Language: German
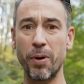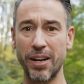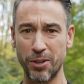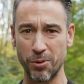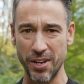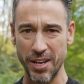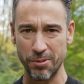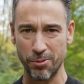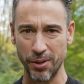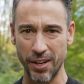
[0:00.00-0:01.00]
bei den
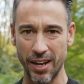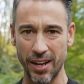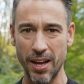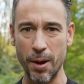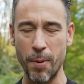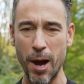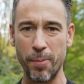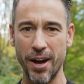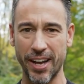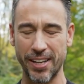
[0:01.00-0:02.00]
Kollegen von der
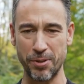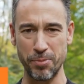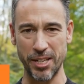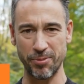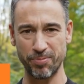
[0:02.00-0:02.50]
Machbar Akademie.